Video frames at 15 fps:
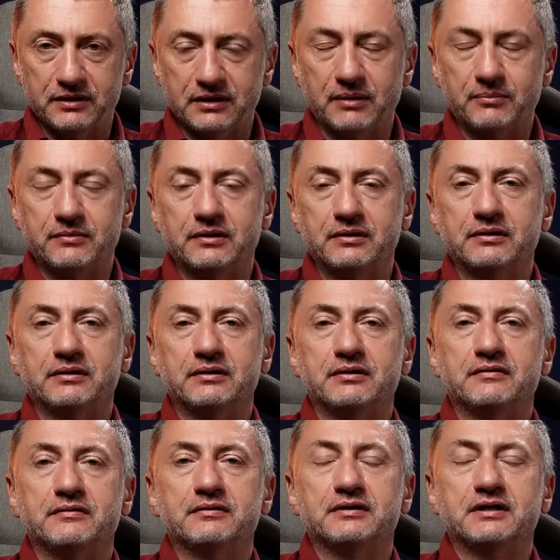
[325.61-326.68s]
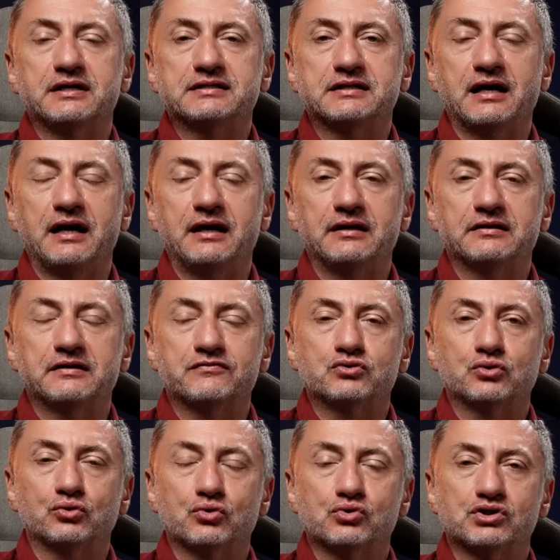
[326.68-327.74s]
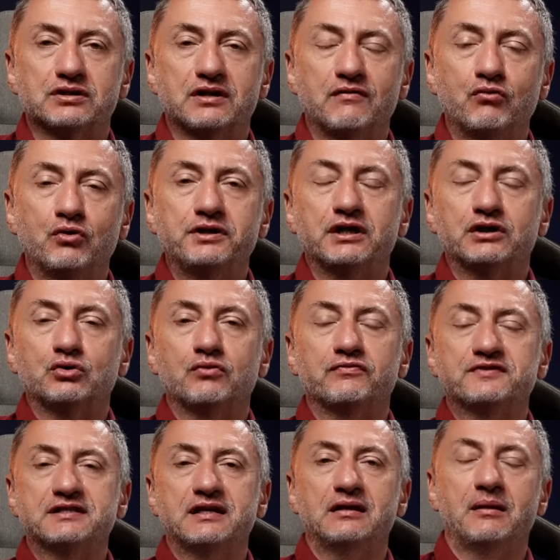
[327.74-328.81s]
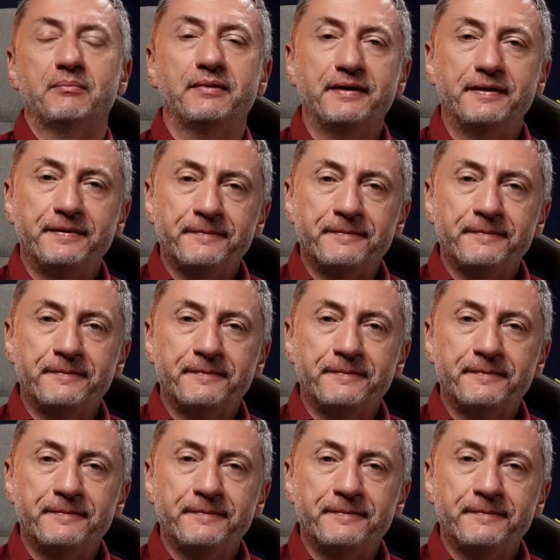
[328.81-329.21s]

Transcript: там, до Израиля это все тоже доводят, но в целом